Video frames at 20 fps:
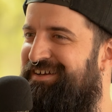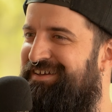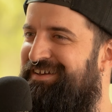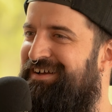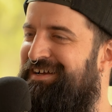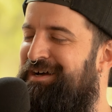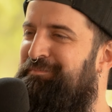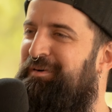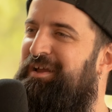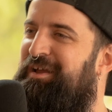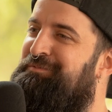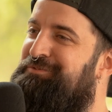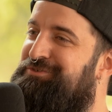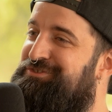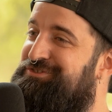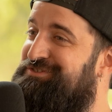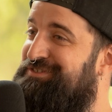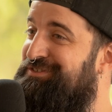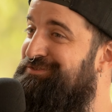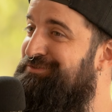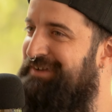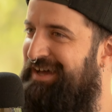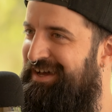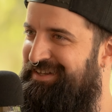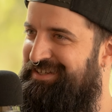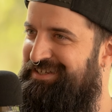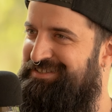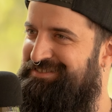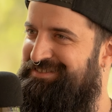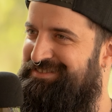que acapara muchos
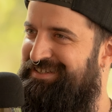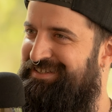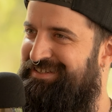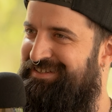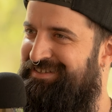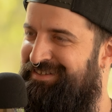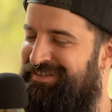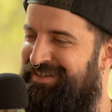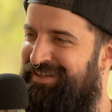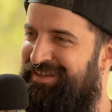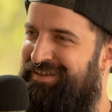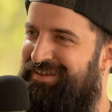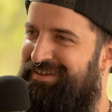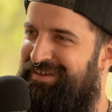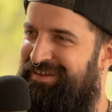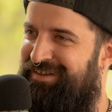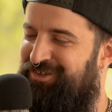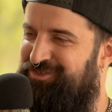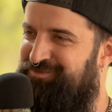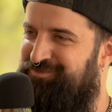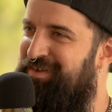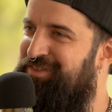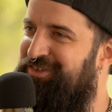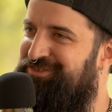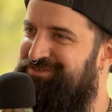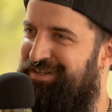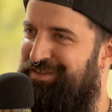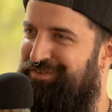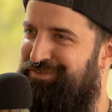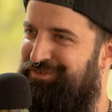titulares en, los medios
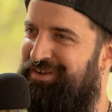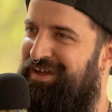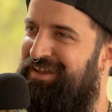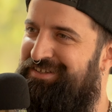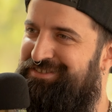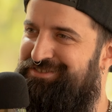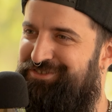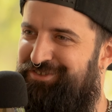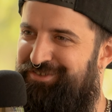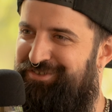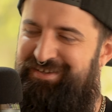tradicionales, ¿no?